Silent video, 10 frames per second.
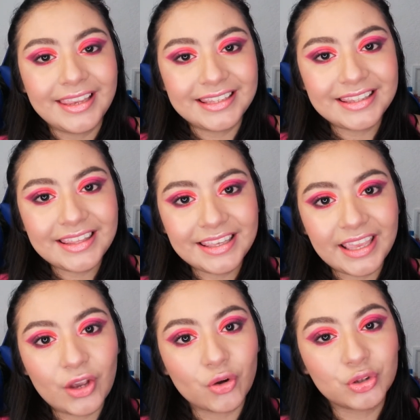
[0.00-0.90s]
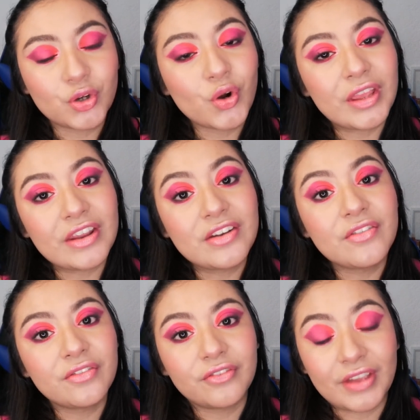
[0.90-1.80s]
y te dejé otro en
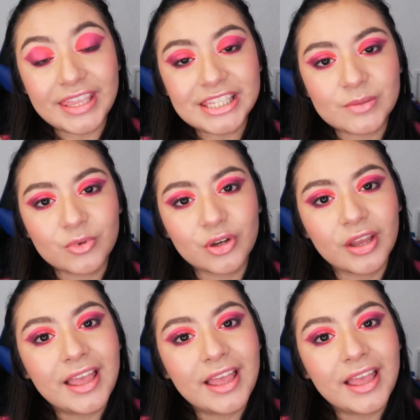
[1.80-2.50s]
Facebook.